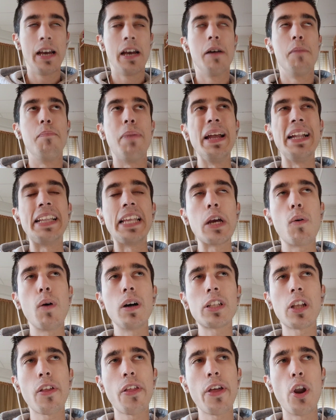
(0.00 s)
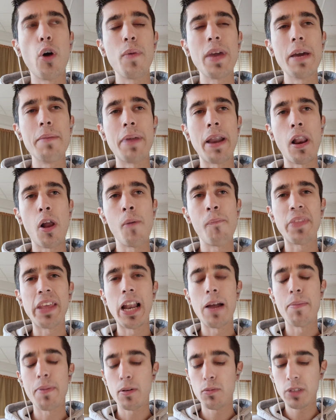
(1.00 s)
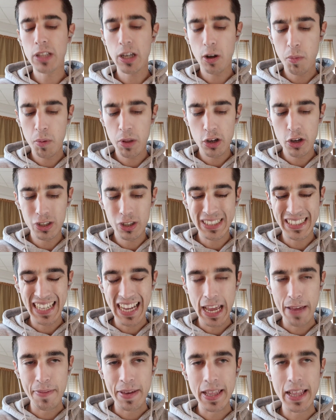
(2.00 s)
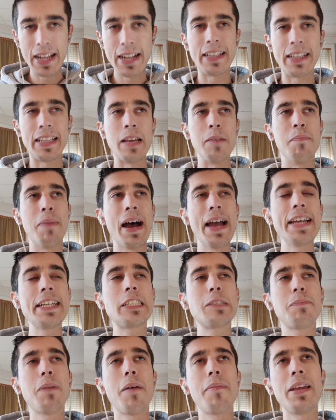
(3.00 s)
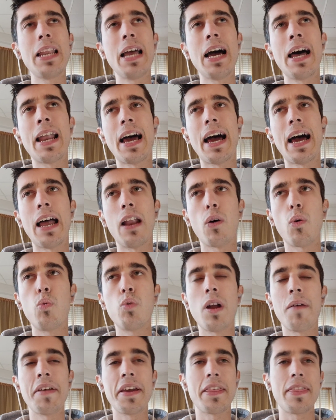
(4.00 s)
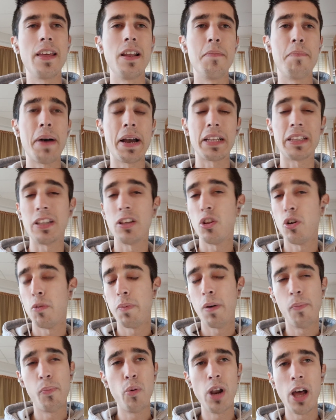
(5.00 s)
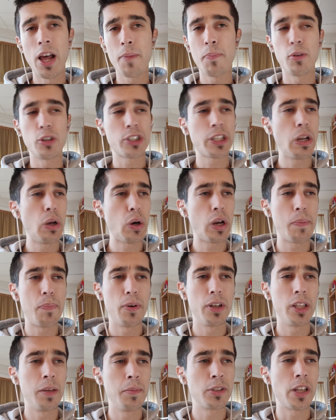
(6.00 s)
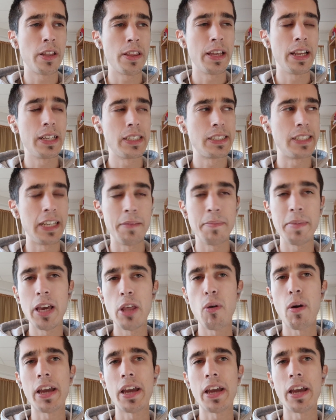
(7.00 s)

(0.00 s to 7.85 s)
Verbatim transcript: 24 de noviembre, ¿no? Y la pregunta, como digo, es evidente. ¿Va a espabilar alguna vez el Partido Popular? Pues creo que podemos decir, sin miedo a